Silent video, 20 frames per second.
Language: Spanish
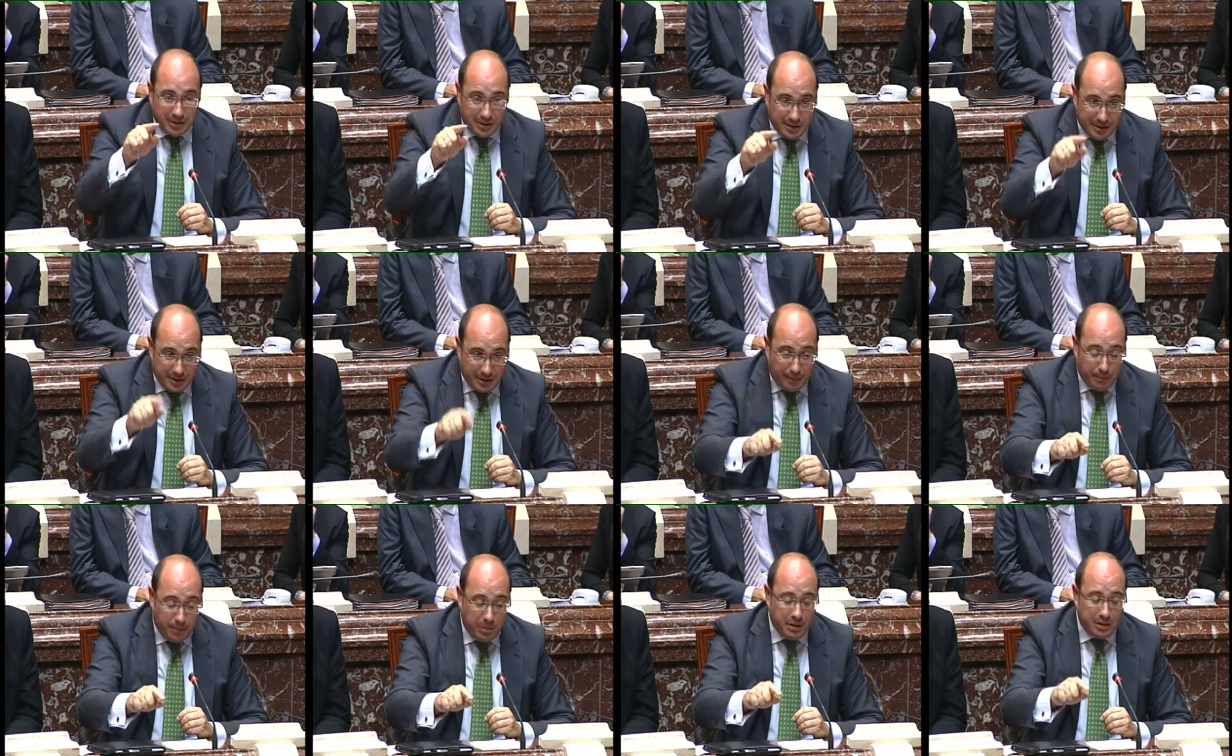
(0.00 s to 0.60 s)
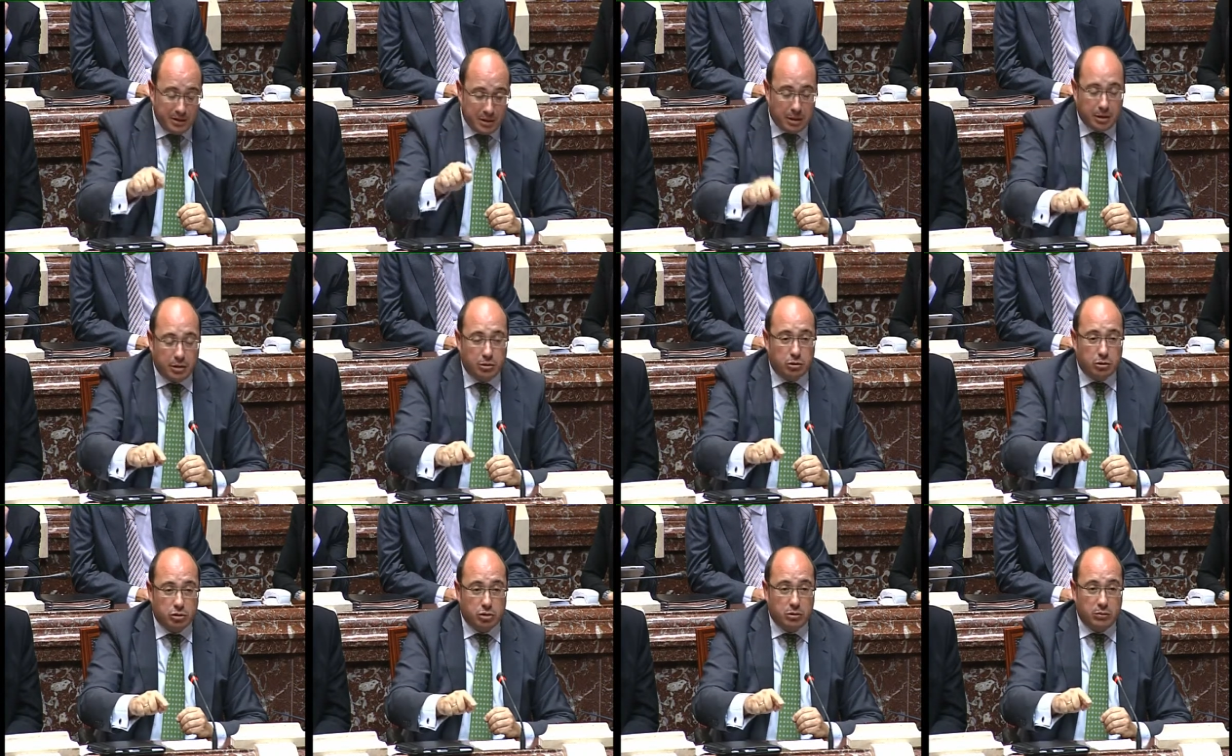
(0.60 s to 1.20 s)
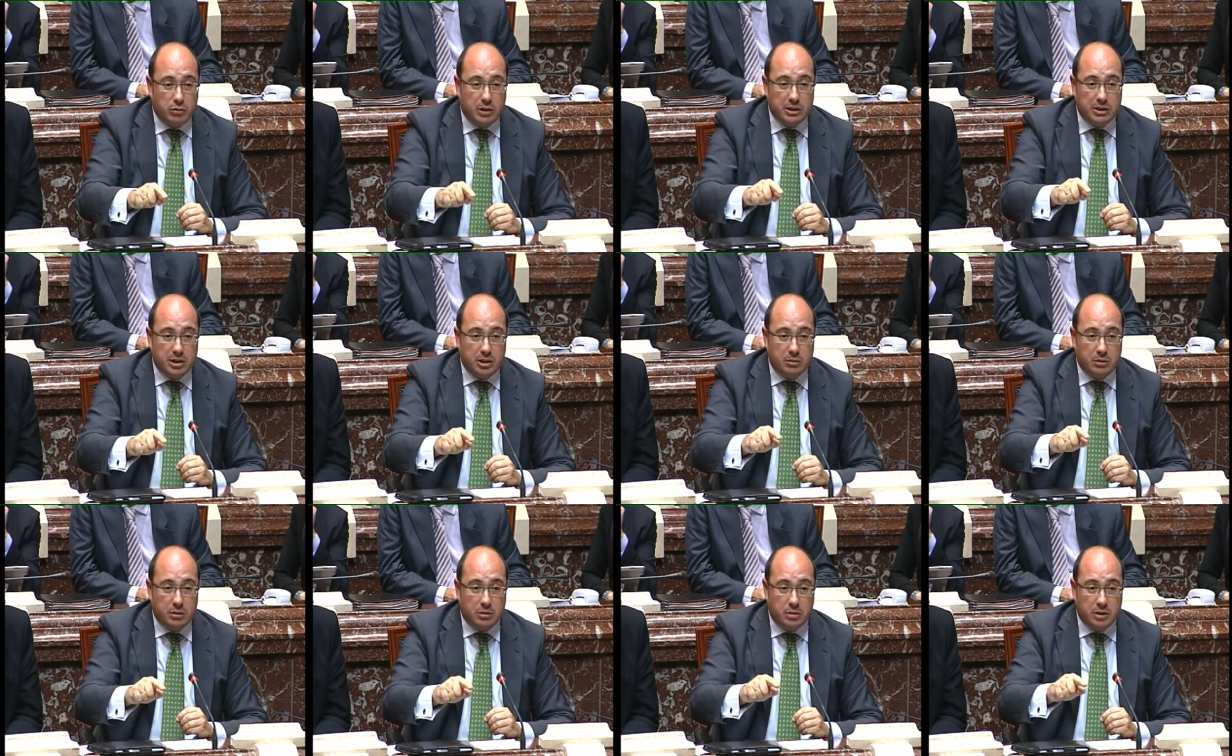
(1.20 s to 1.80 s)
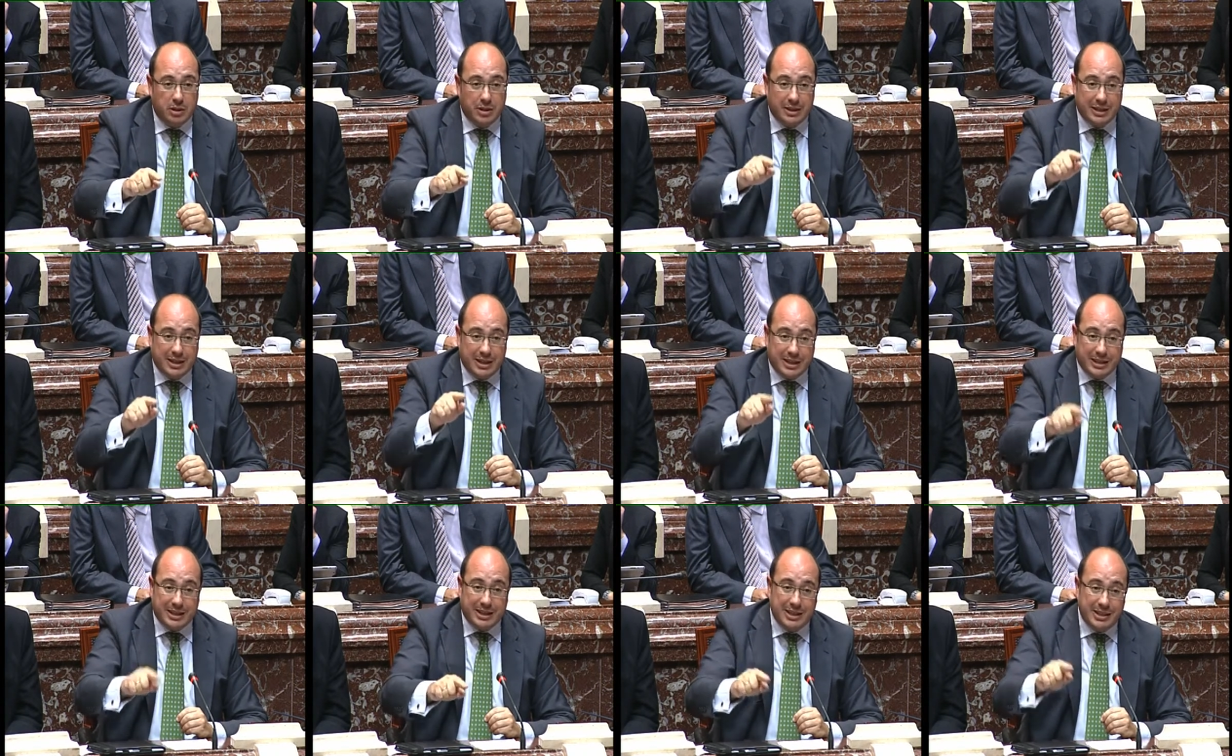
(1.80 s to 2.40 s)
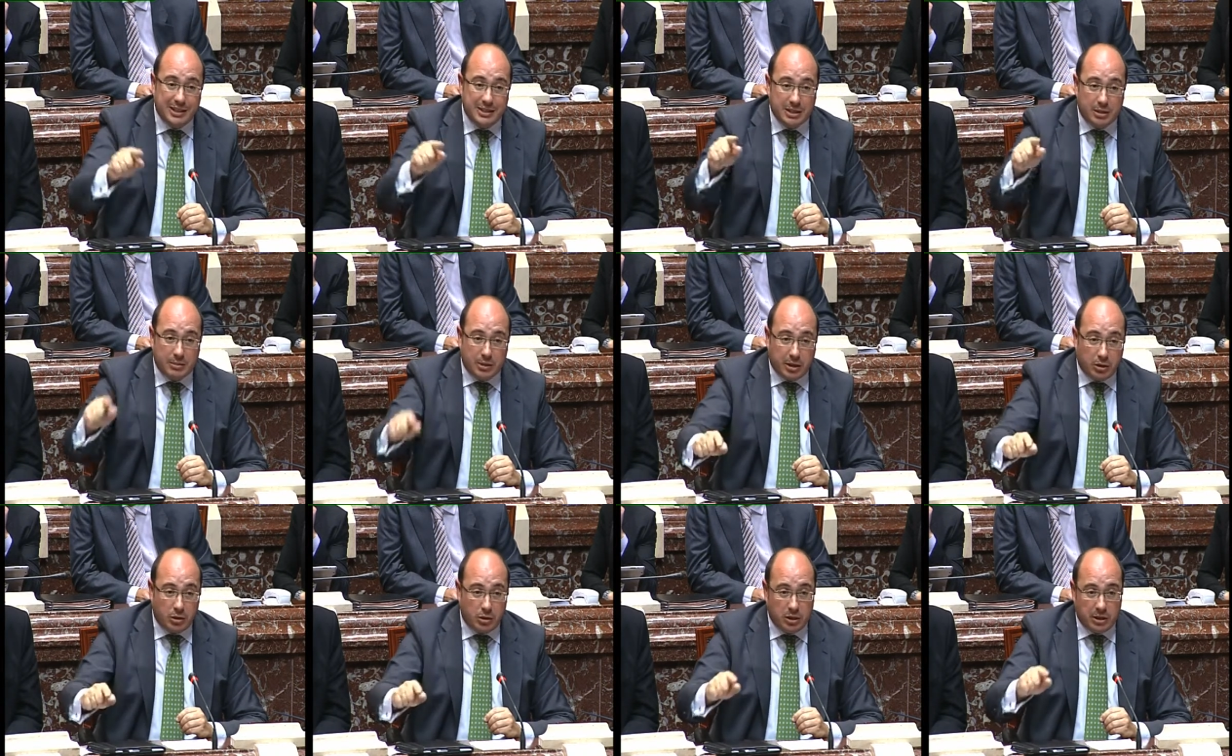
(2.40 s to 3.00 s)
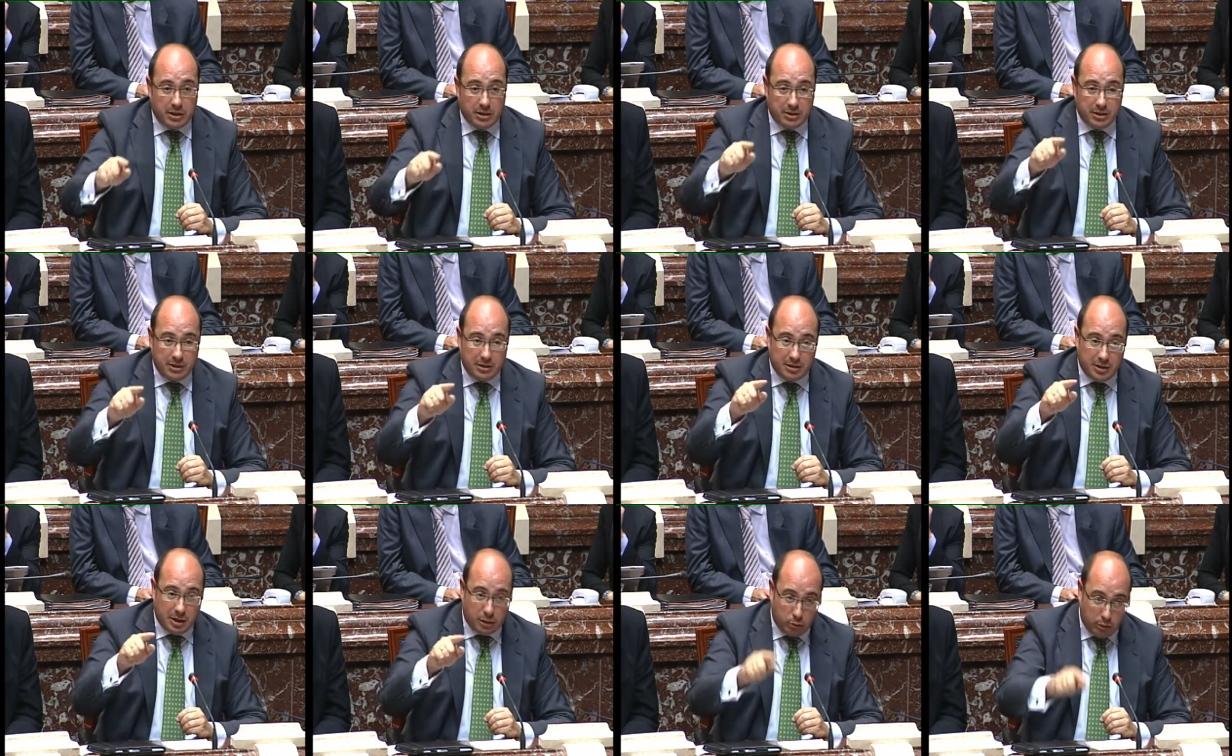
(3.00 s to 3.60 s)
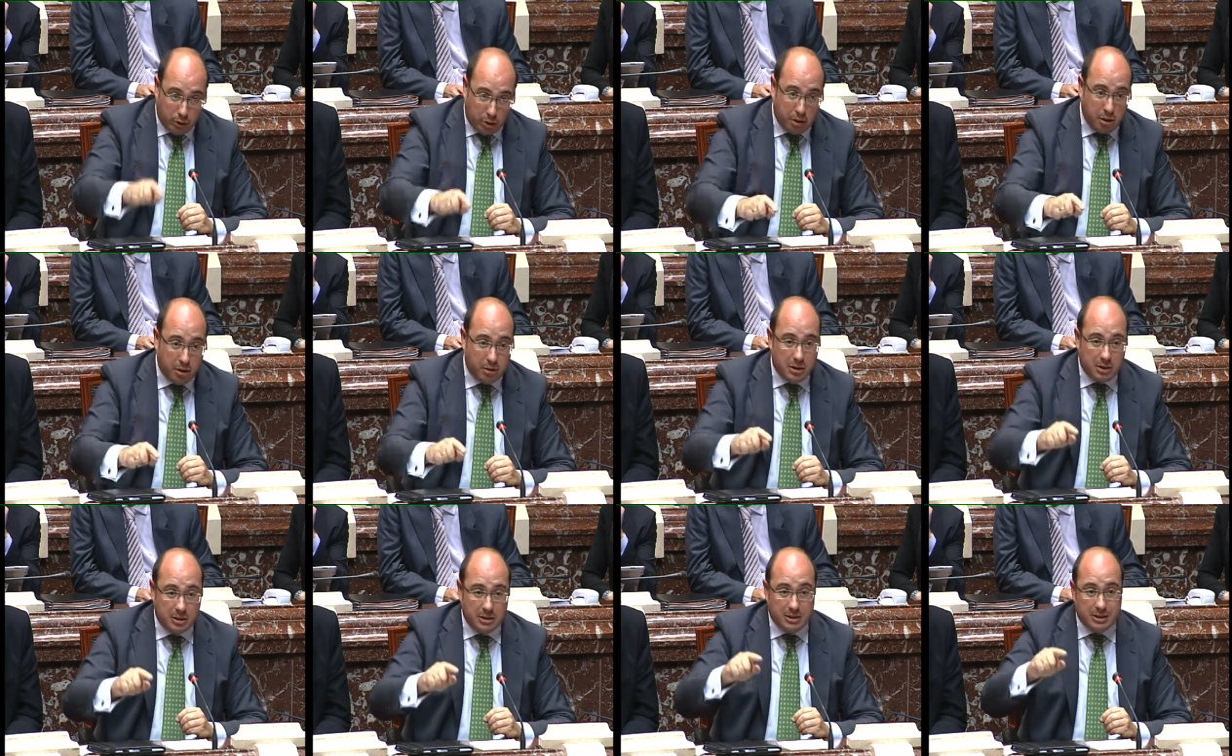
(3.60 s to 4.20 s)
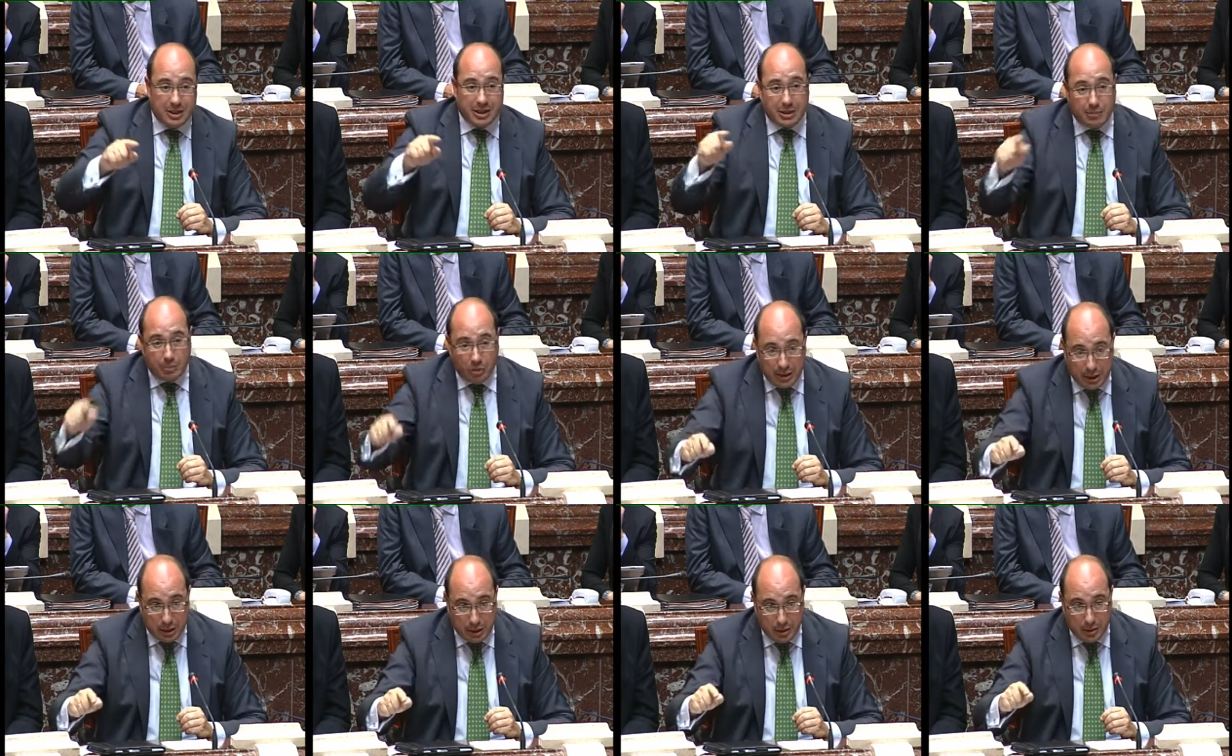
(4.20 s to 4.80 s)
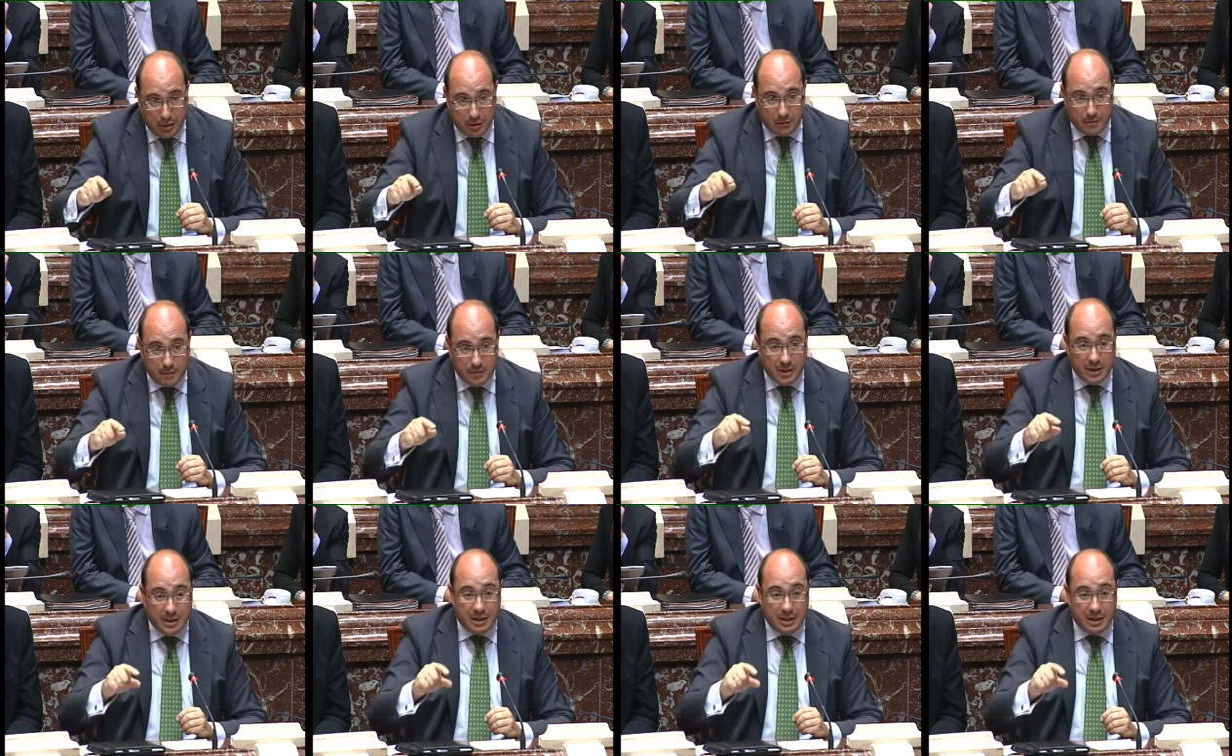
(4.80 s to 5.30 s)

también de centros educativos que requieren de mejoras, de actuaciones, de remodelación